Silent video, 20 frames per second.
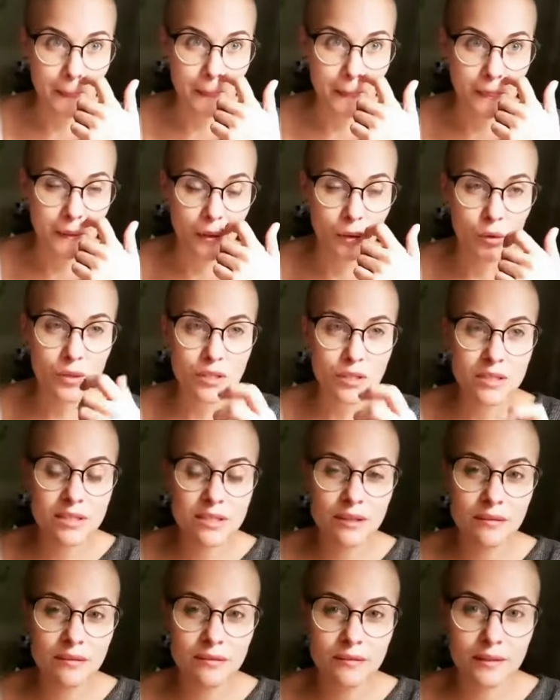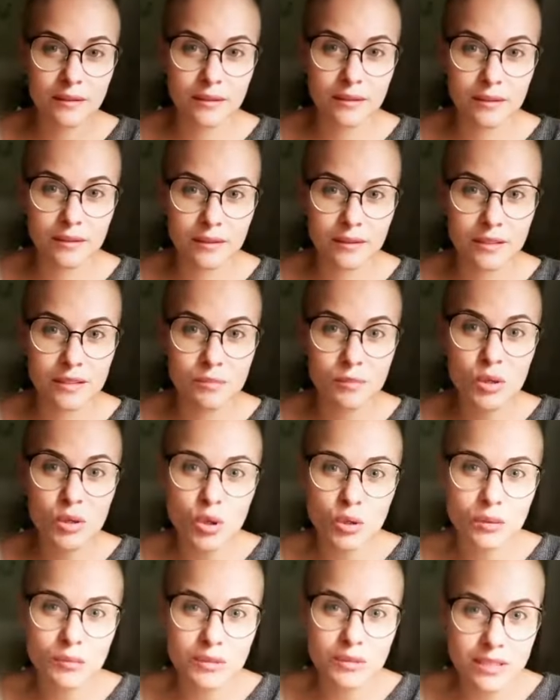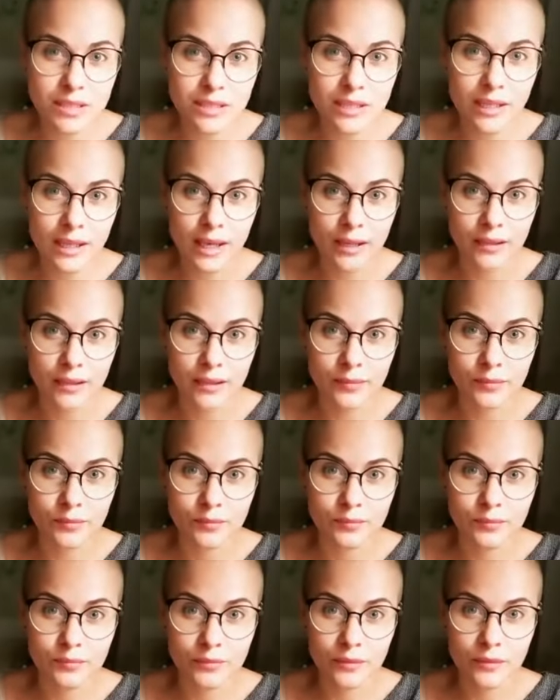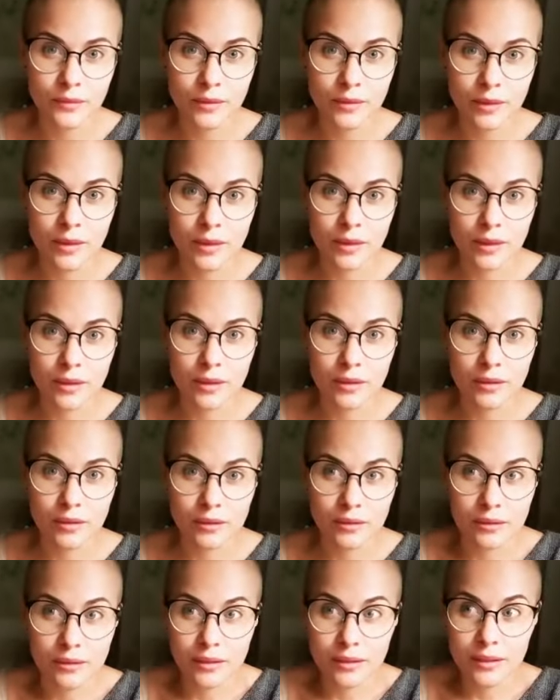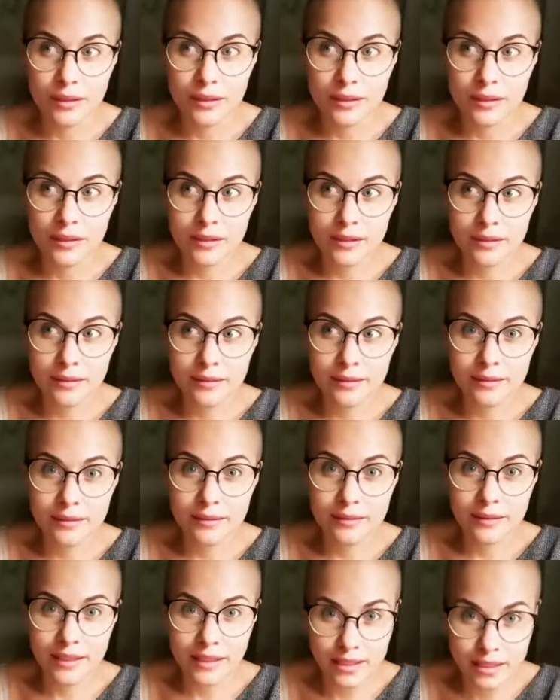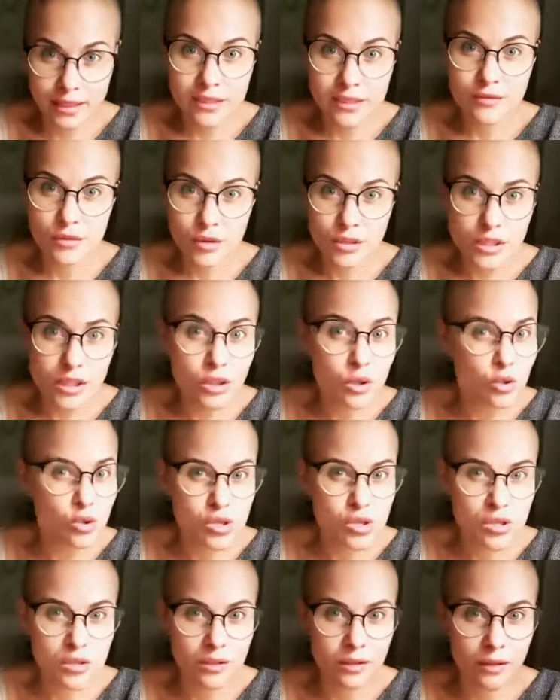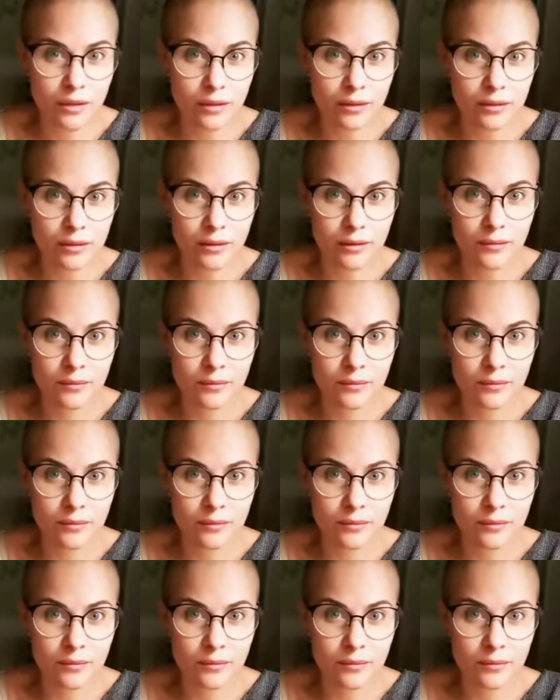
находится в э, измененном состоянии. Э, и токсин свое дело тоже делает.